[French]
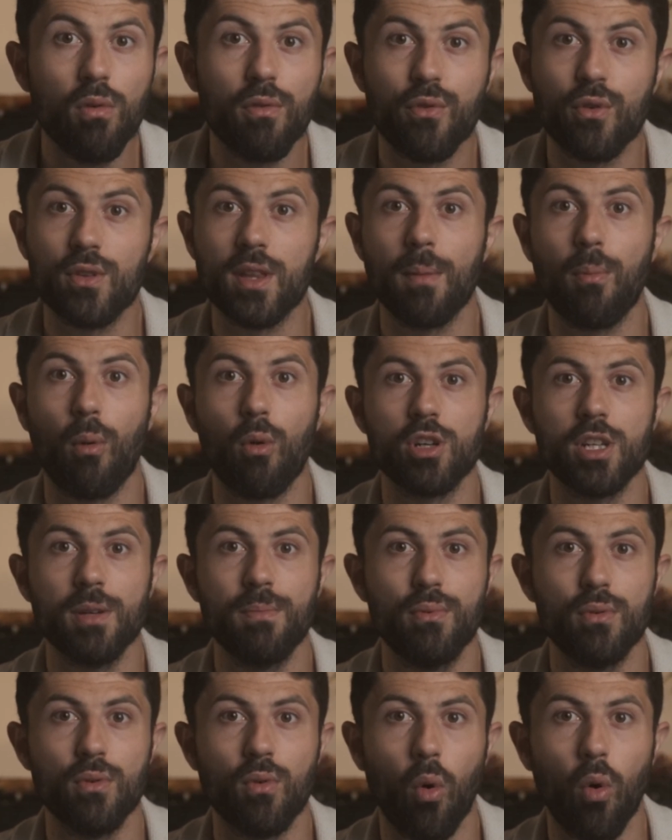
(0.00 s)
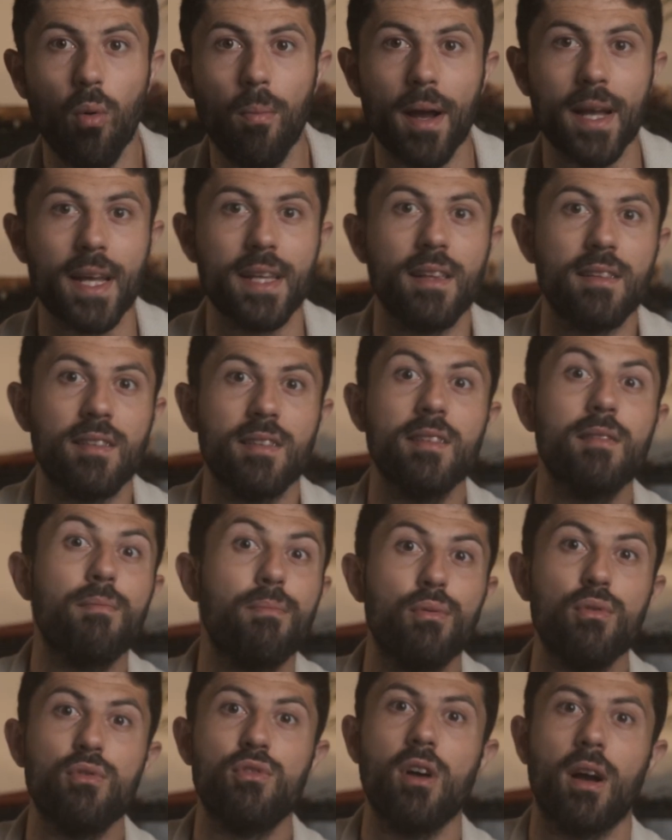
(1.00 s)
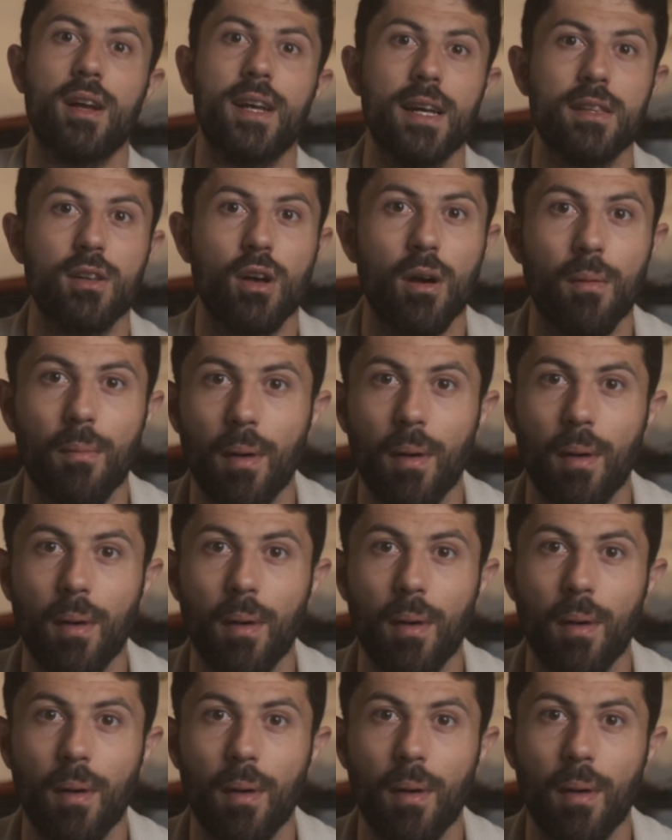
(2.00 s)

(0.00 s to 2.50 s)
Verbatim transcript: font des projets plus gros bah, qui nécessitent plusieurs cadreurs.